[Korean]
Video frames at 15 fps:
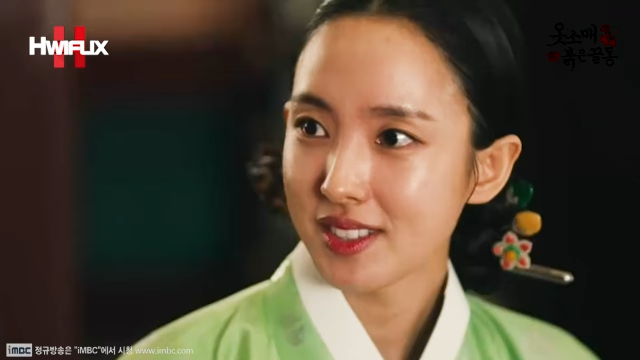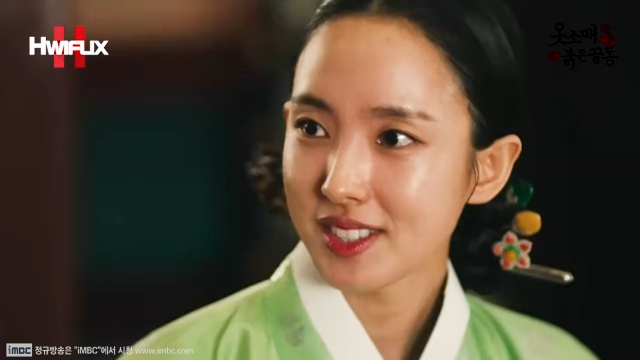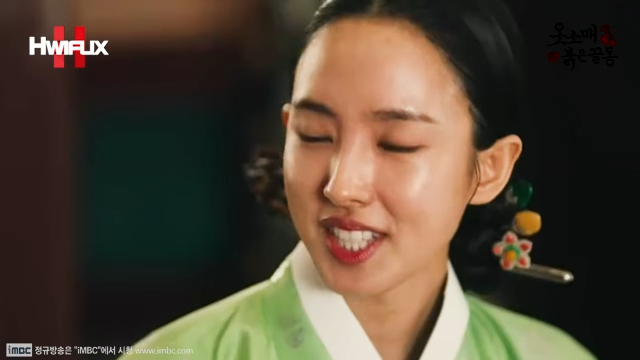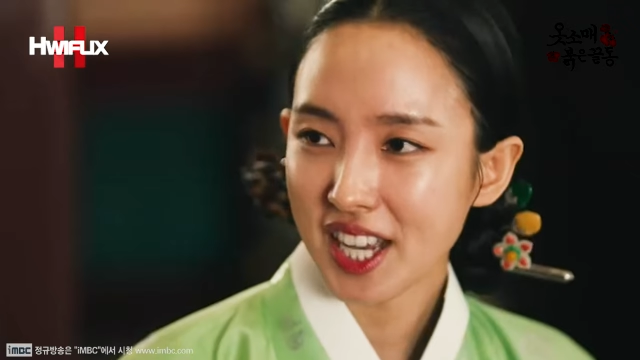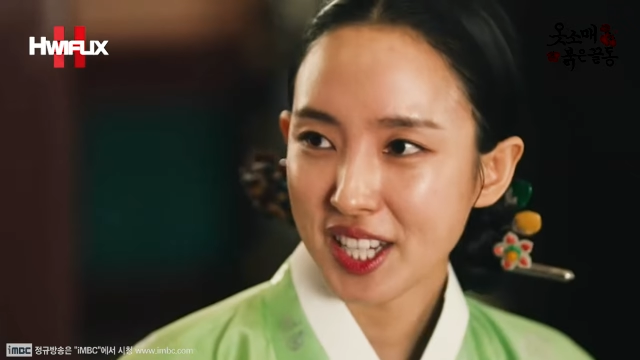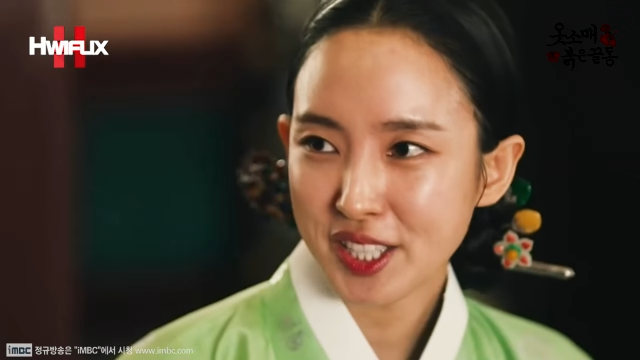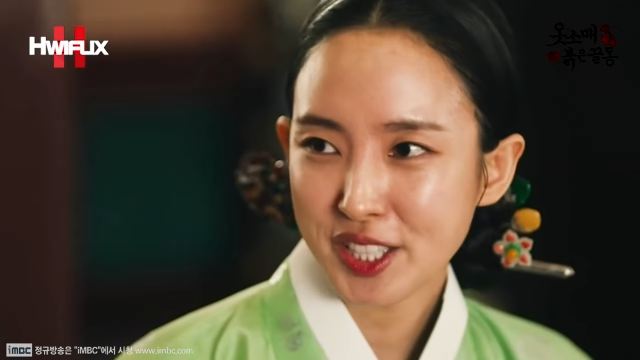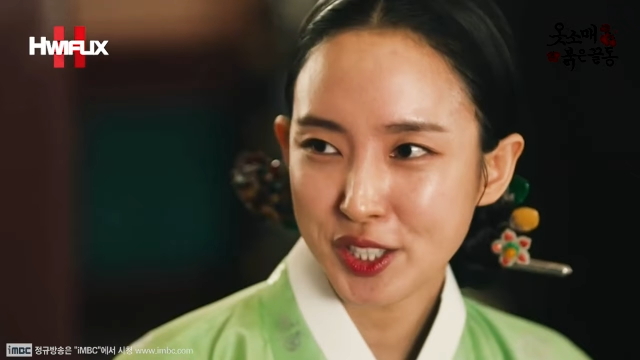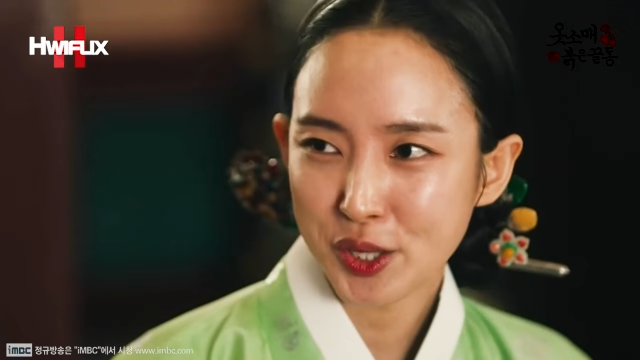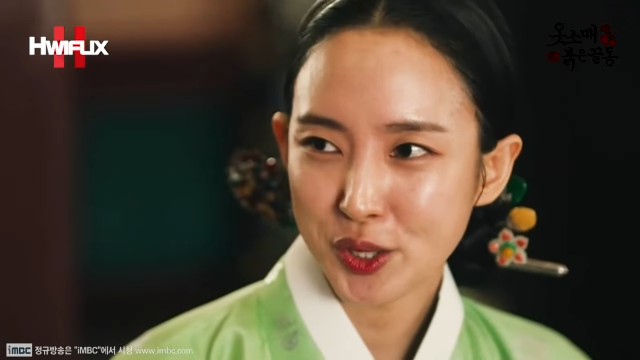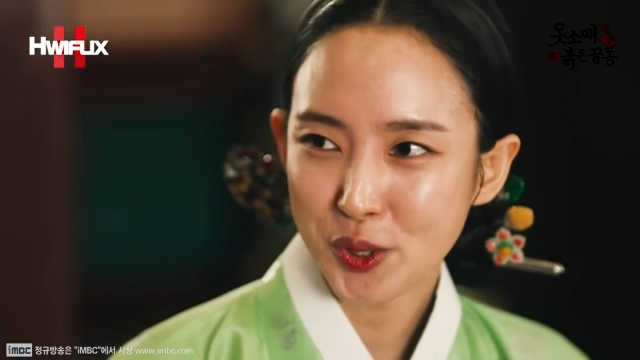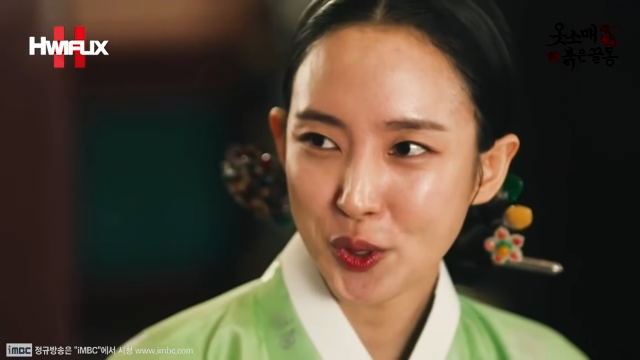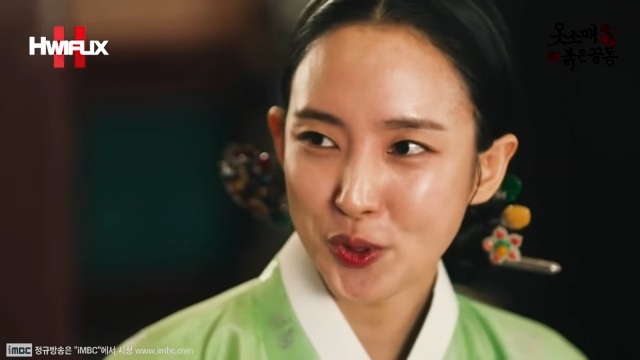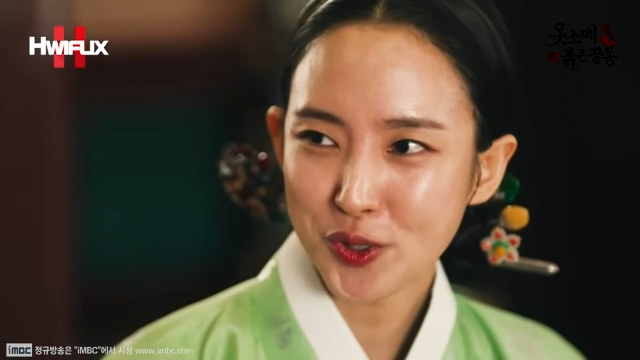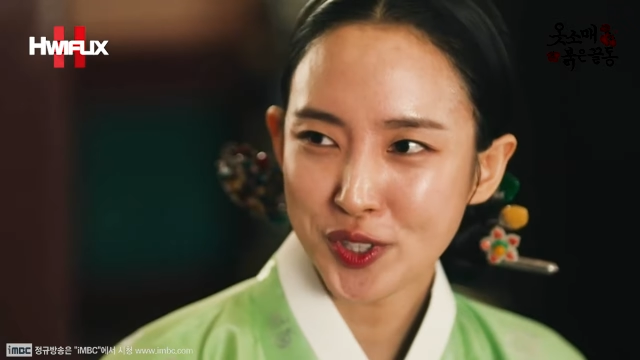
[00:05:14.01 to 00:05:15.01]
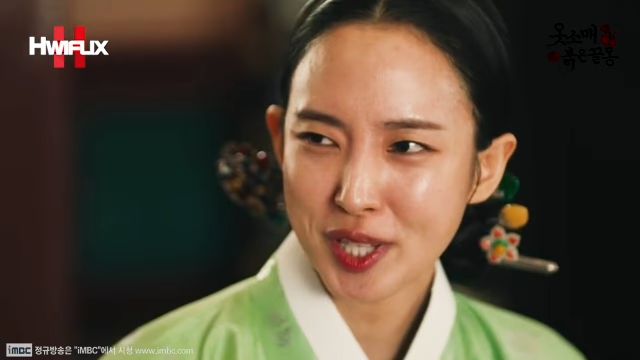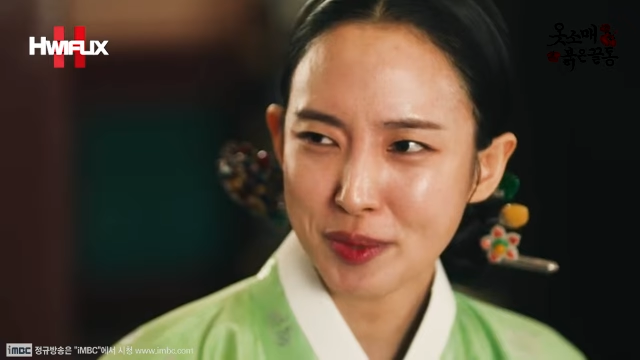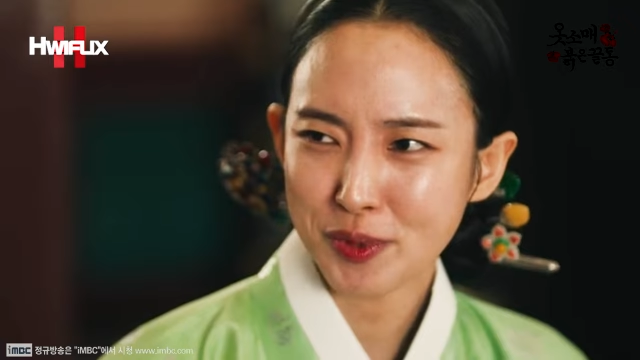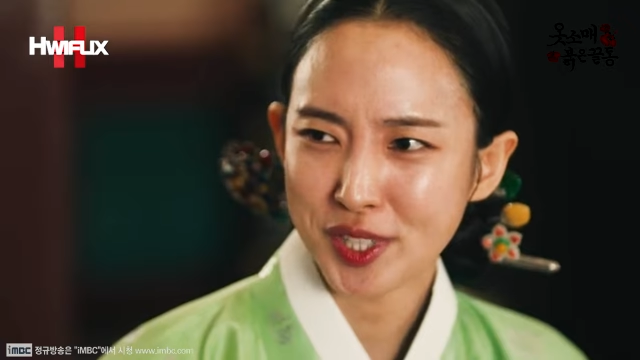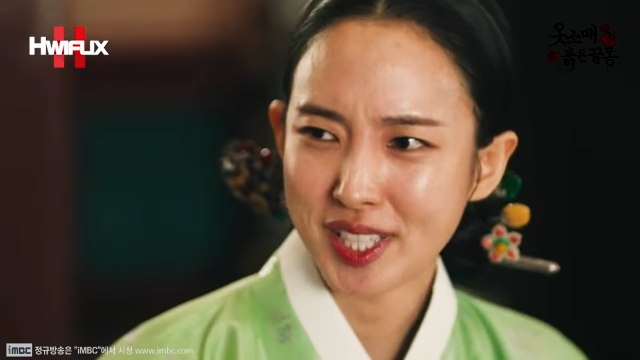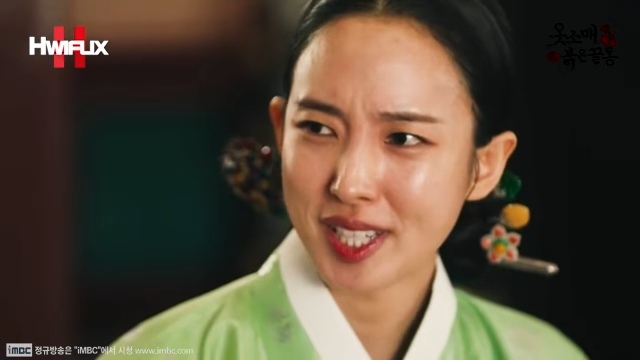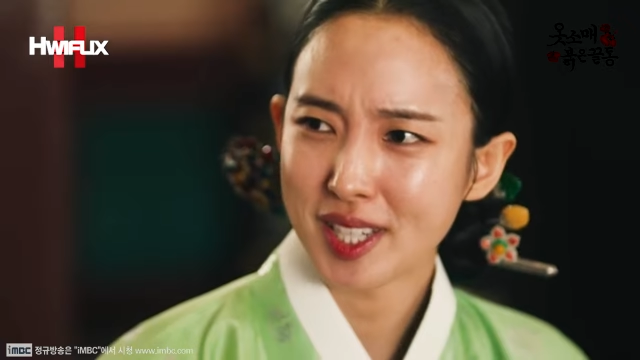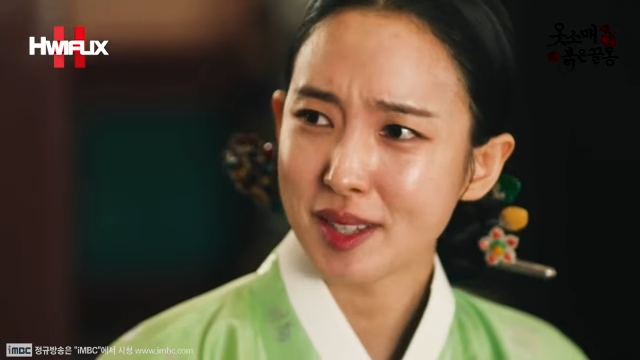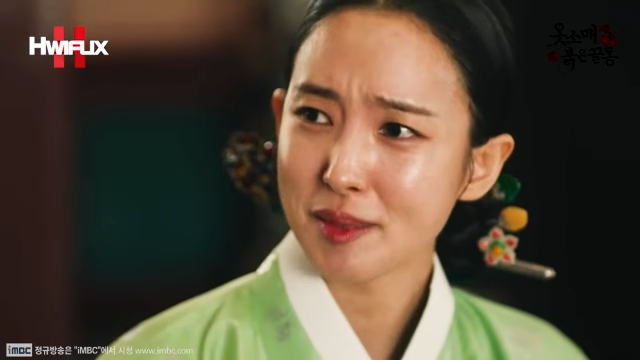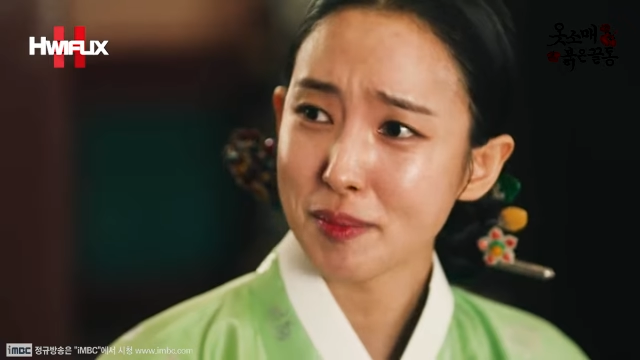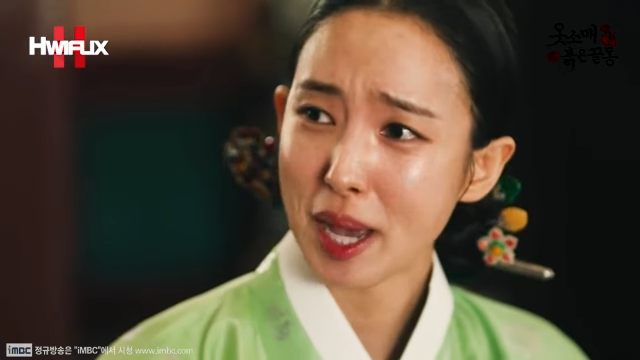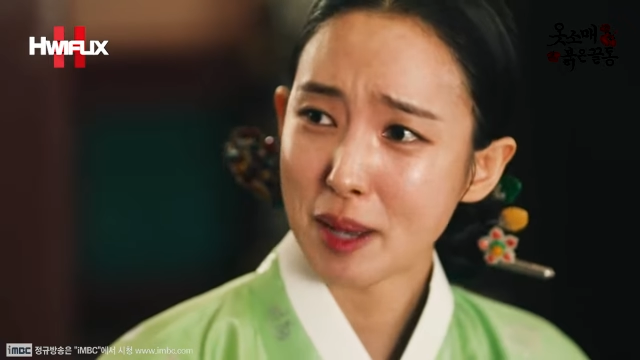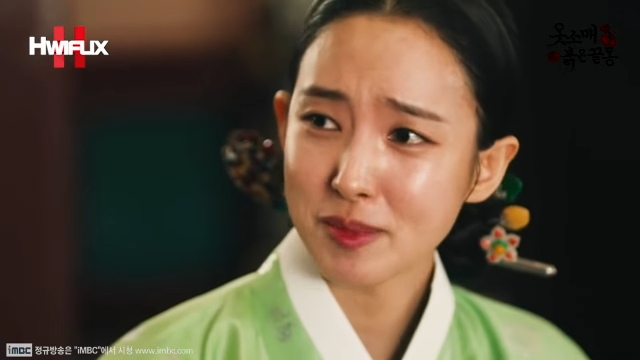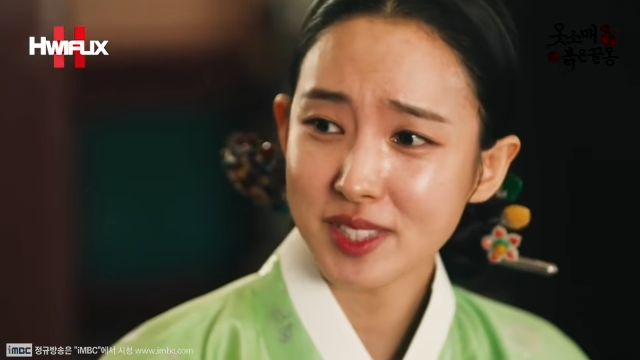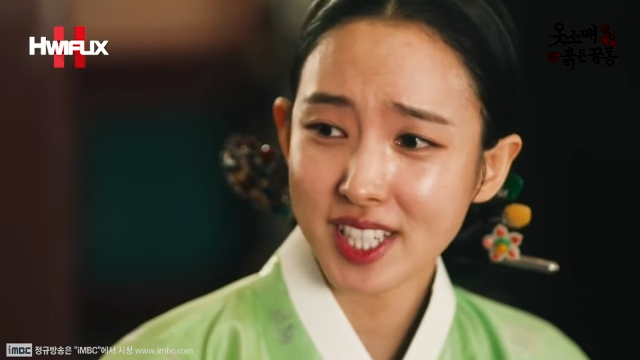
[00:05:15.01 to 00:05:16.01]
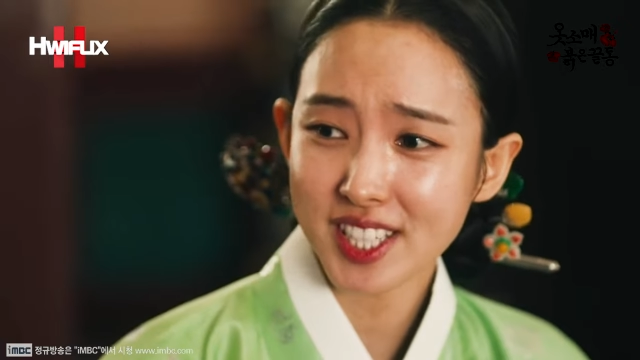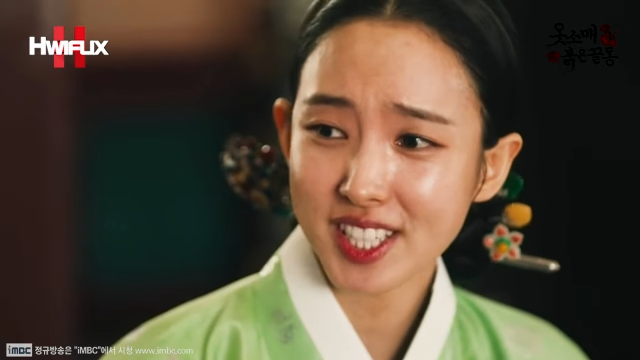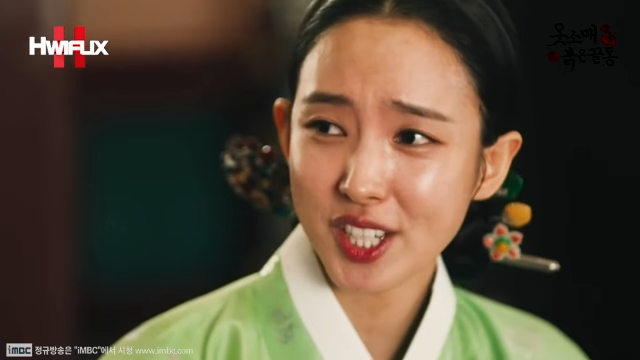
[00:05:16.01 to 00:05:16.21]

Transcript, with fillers: 사흘 전 동궁의 불이 밤새